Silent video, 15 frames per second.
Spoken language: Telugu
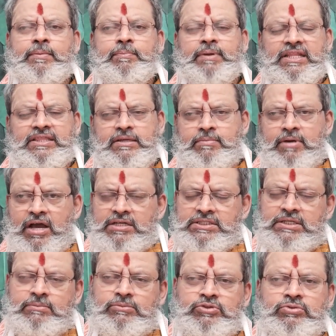ప్రతి
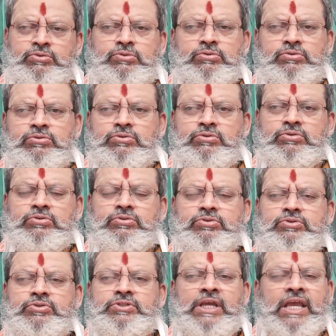మాసము
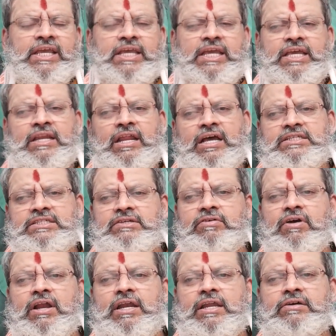ఏ ఏ రాశి
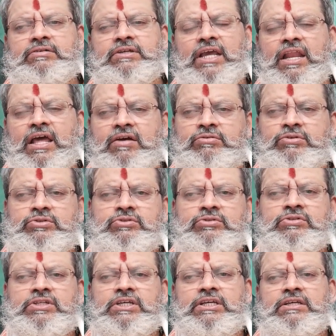వాళ్లకు ఎలా
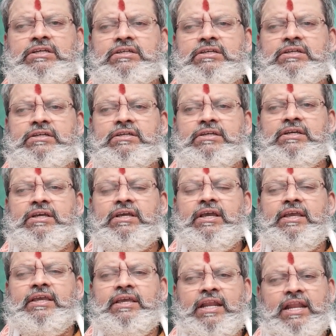ఉంటుంది
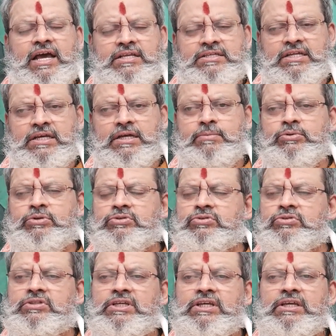ఎలా
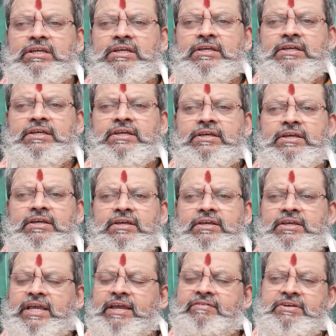జరగబోతుంది
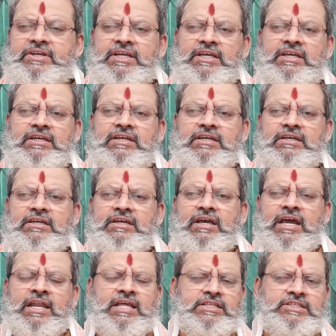ఏమిటి
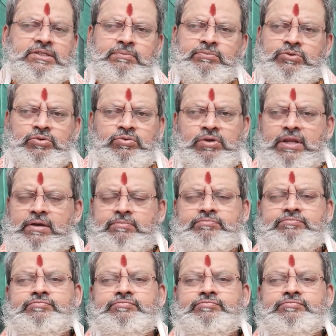అనేది చెప్తూ ఉన్నాం